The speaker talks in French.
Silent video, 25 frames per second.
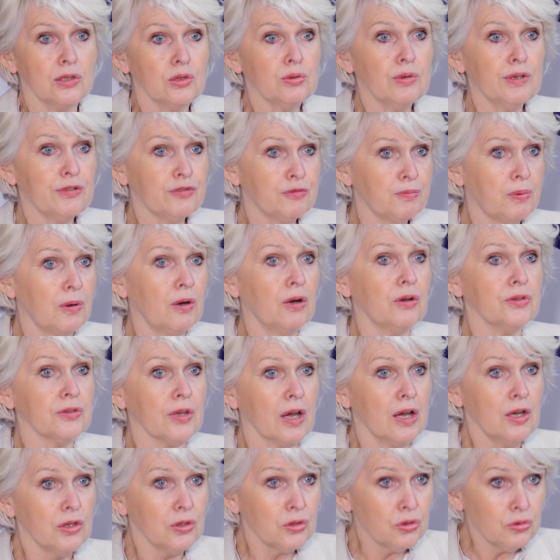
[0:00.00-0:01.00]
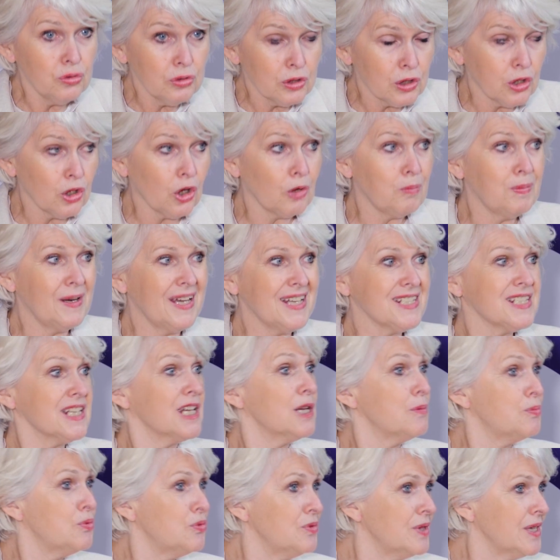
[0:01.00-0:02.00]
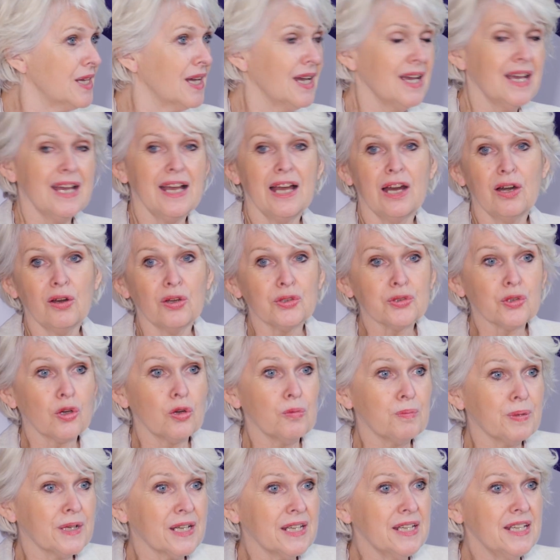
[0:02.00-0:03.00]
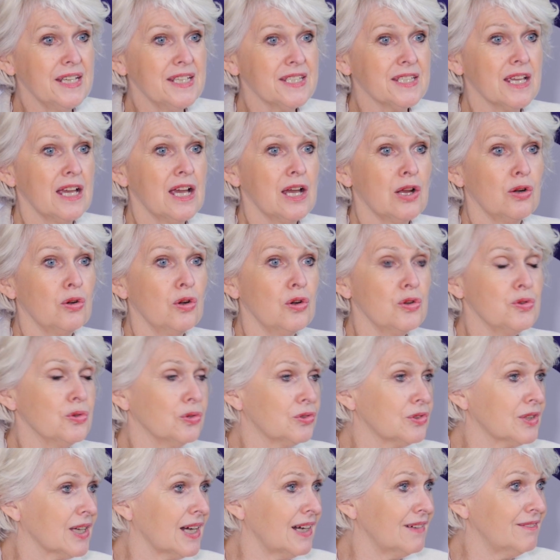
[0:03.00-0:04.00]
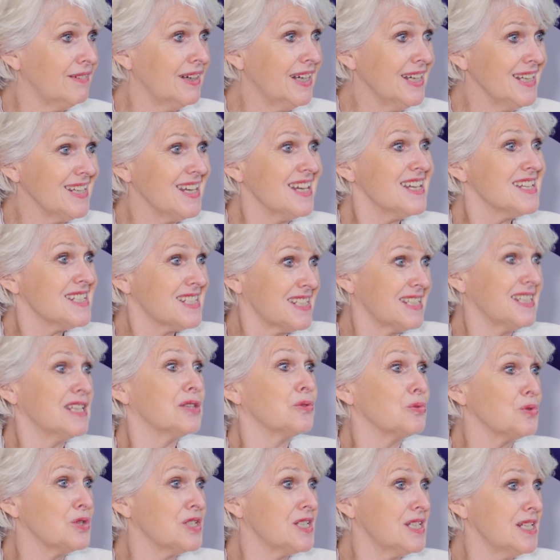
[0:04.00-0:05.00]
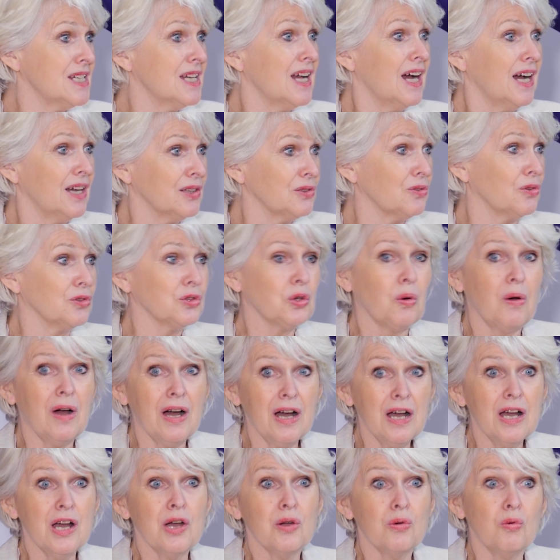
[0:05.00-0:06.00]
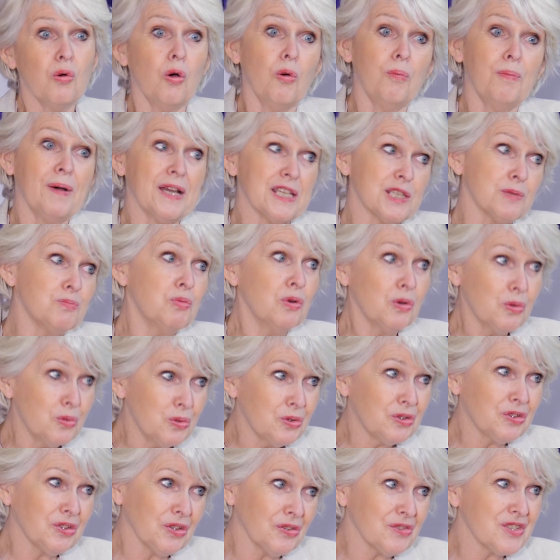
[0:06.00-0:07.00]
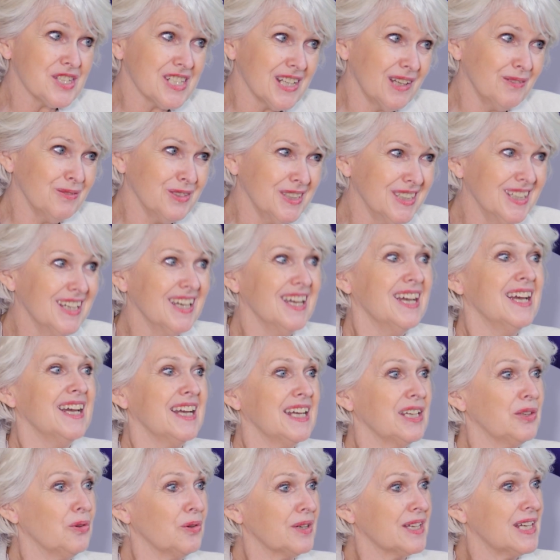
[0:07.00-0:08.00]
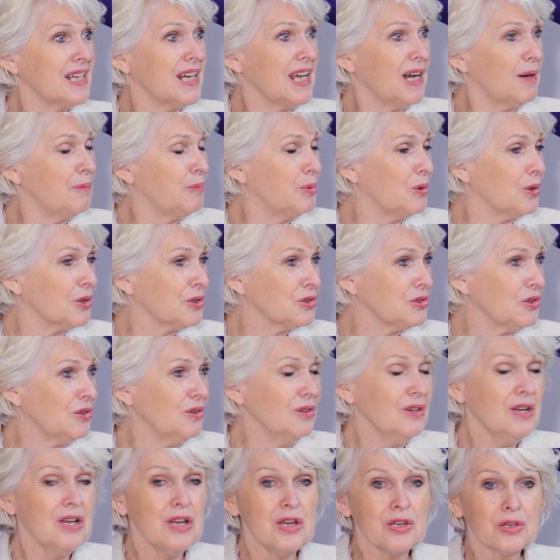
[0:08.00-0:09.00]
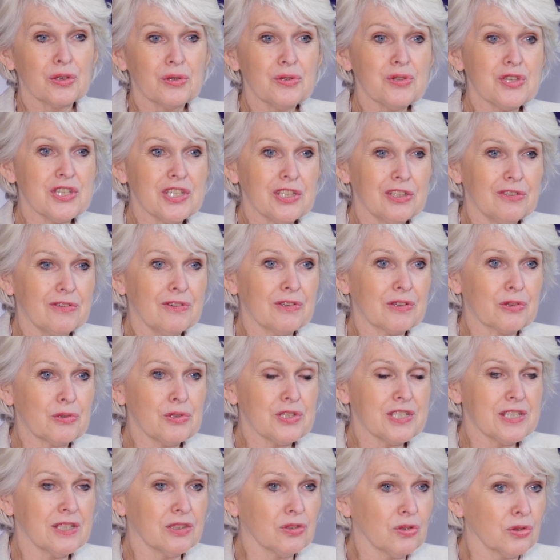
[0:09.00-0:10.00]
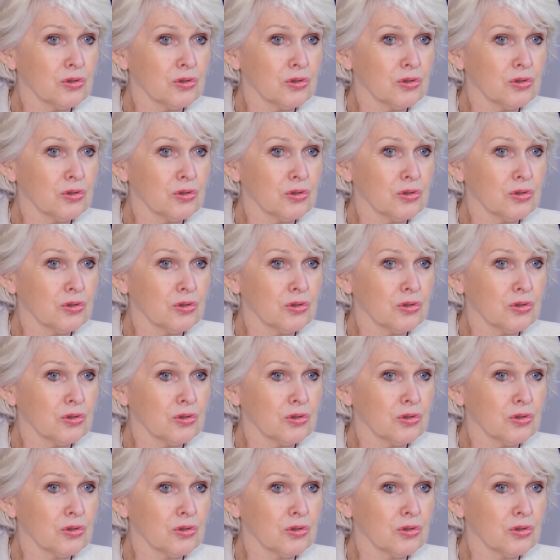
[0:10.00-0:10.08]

doivent prendre toute leur place. Et puis, l'entreprise, le lieu de travail, c'est aussi un endroit où on passe beaucoup de temps de sa vie. Et donc, il est important que, ce, que cette